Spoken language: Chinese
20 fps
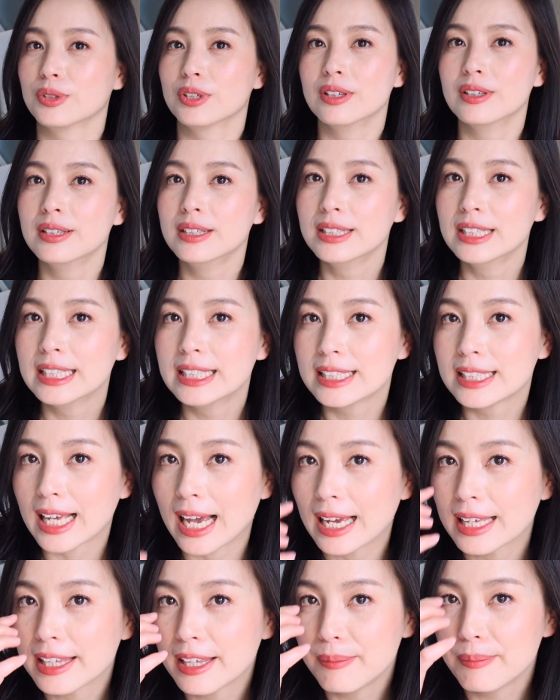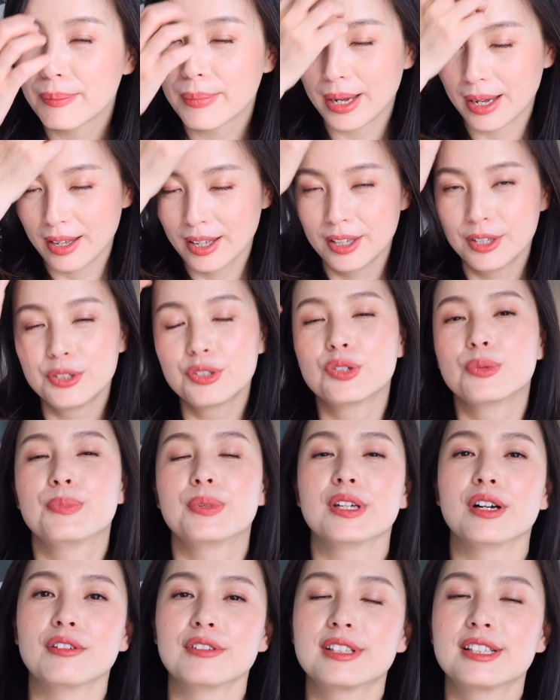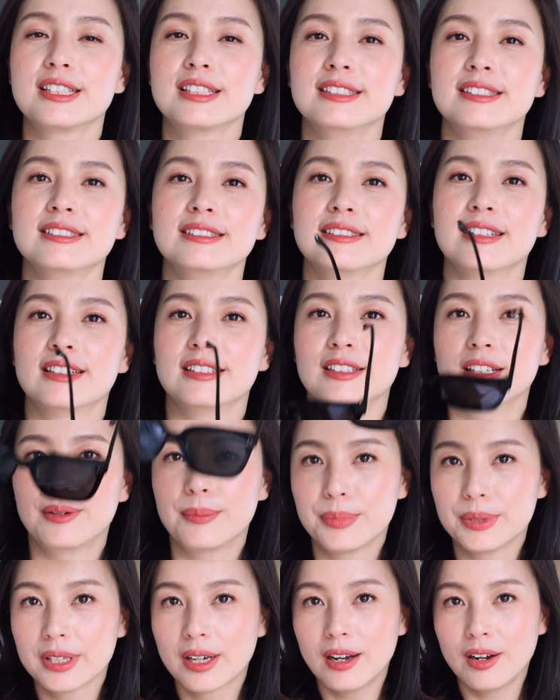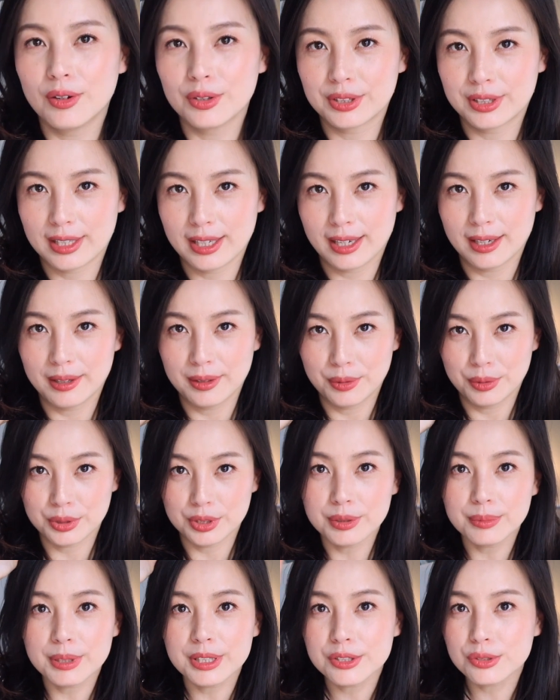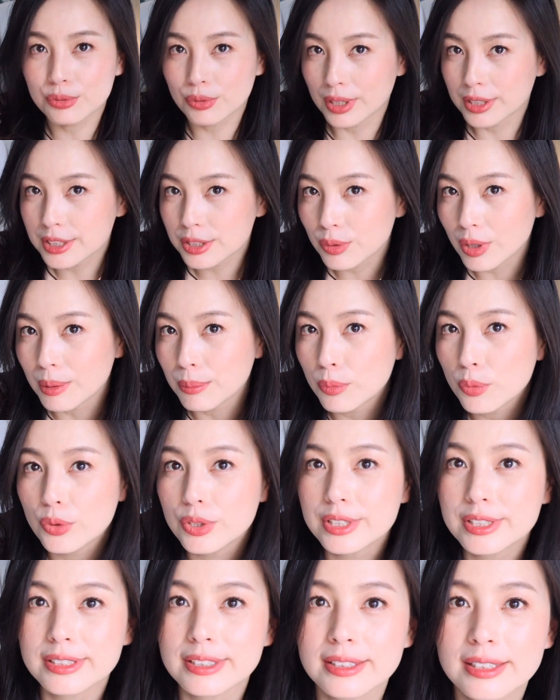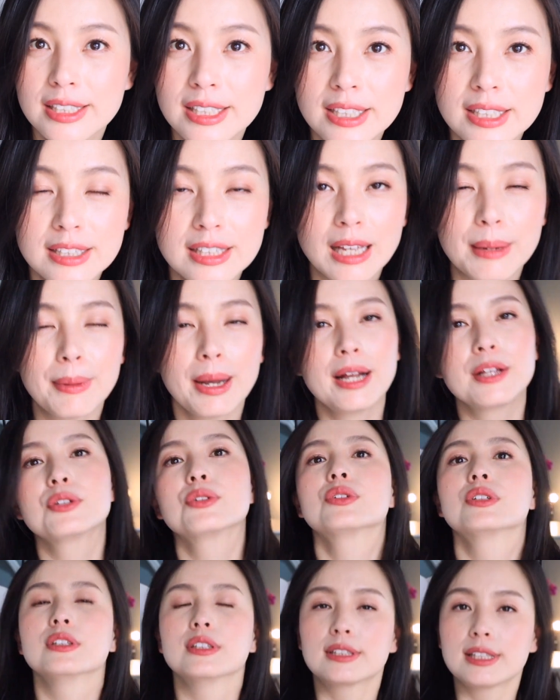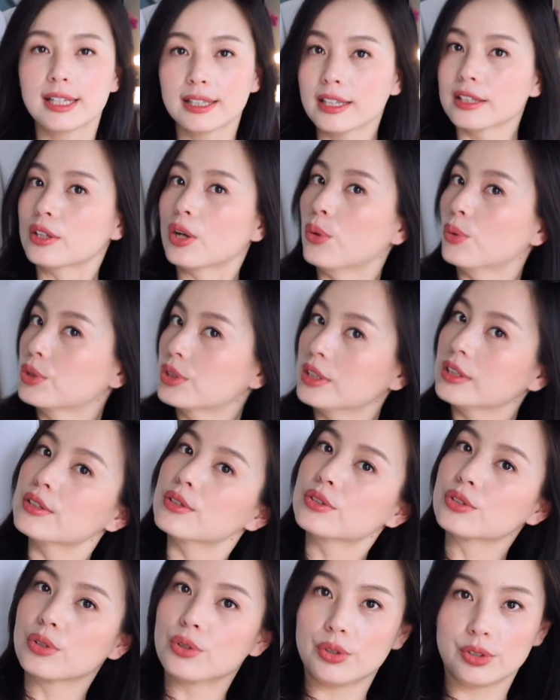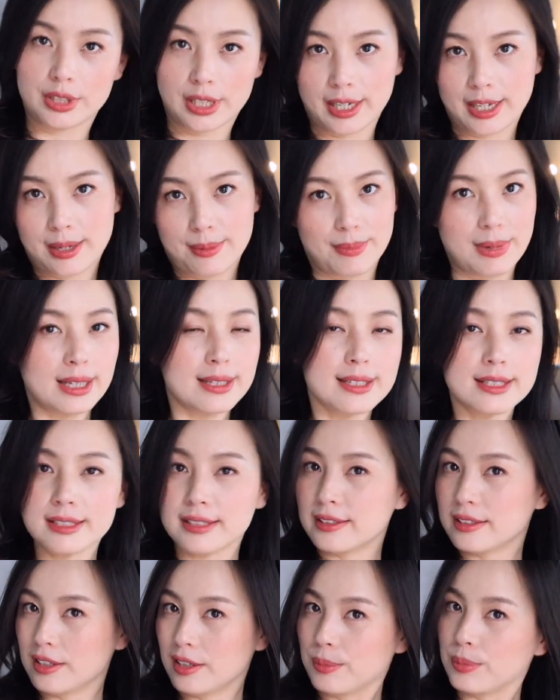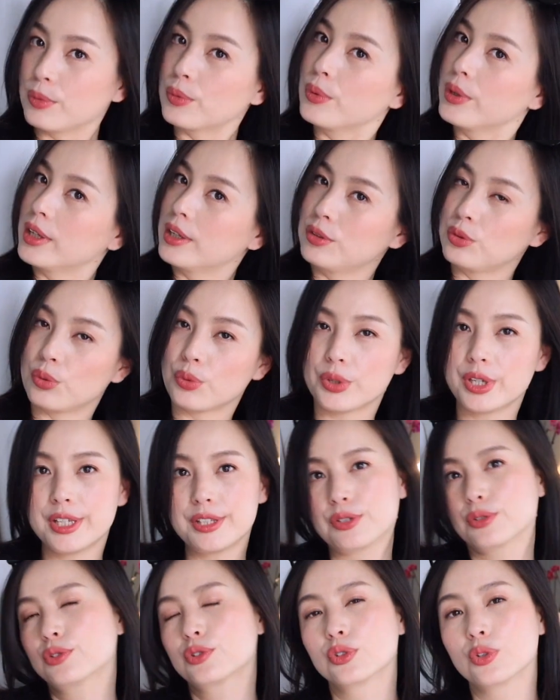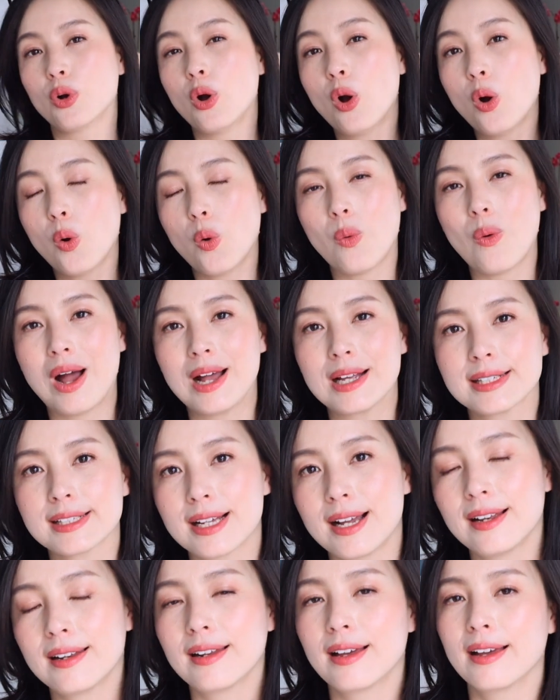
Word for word: 么压印吧，就比较轻，而且比较好戴。我特别喜欢这款墨镜，哪怕就是戴在头上的时候，它也蛮紧的，不会很容易就是滑下